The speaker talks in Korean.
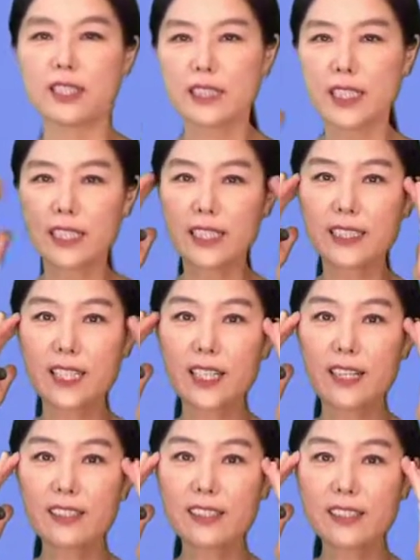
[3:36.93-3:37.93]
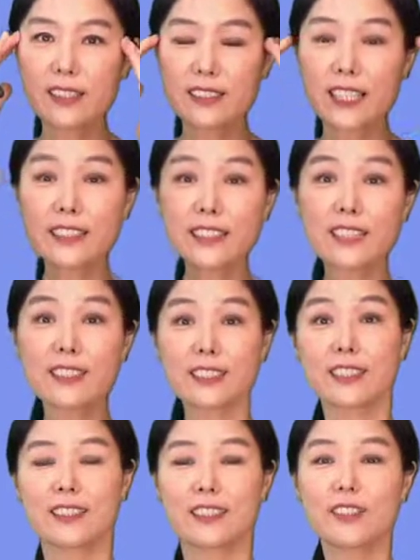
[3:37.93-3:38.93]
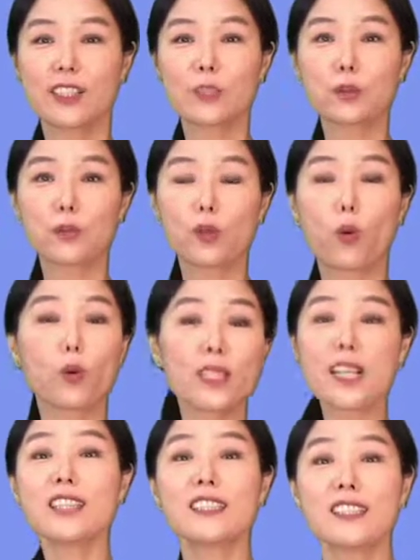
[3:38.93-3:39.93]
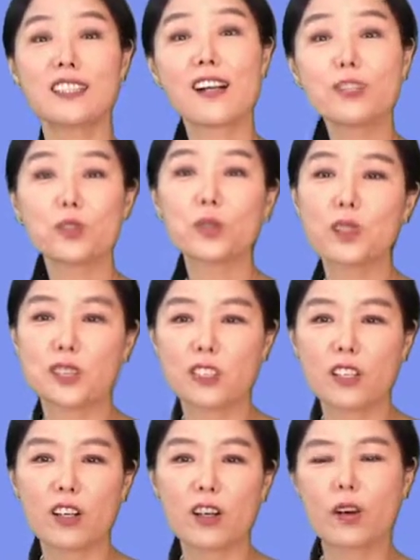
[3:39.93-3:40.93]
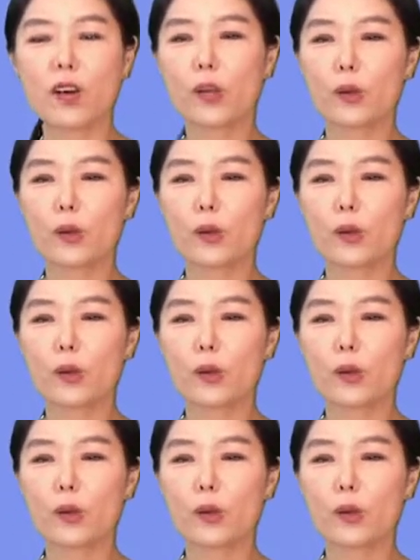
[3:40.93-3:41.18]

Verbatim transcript: 자기의 생각을 향상시키는 이렇게 좀 더 고상한 일을 할 수도 있죠.